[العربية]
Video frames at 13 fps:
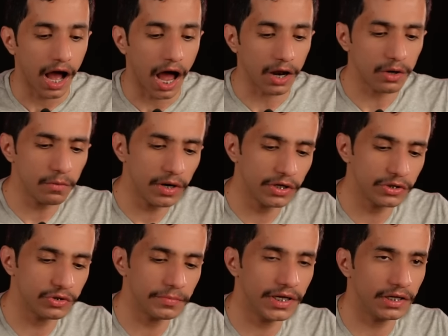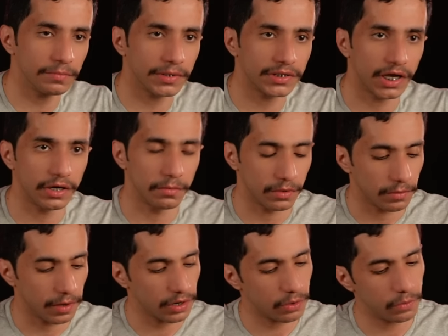القوة الهجومية عند
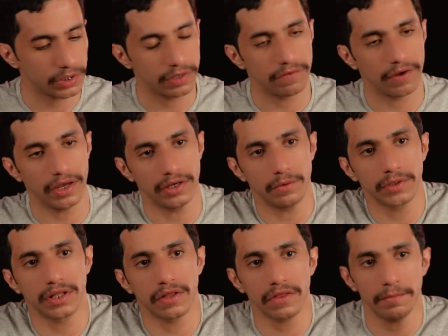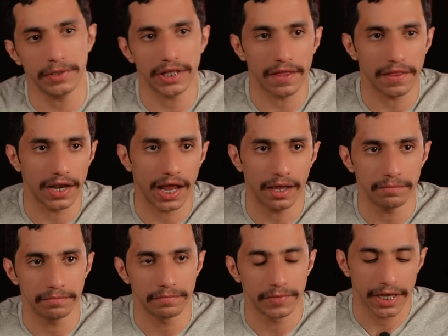مشاريبو القوة الدفاعية والتنظيم عند هذا اللاعب
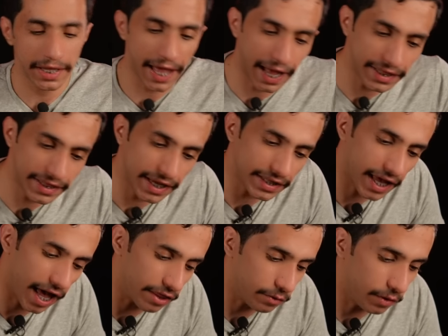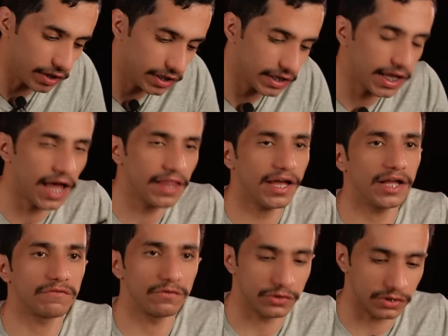إذا حديت هذا وحديت هذا
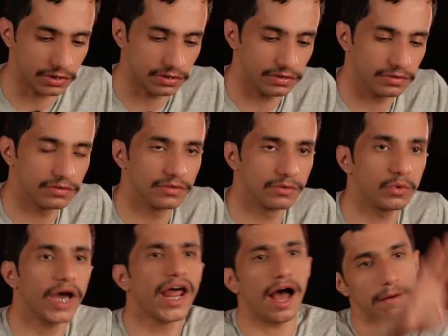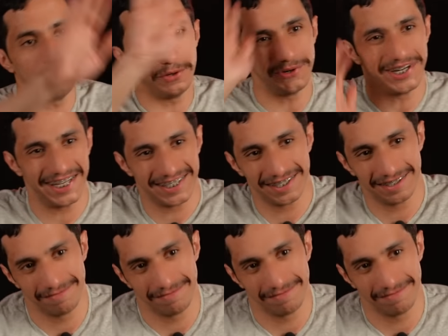حتفوز وقراها بيولي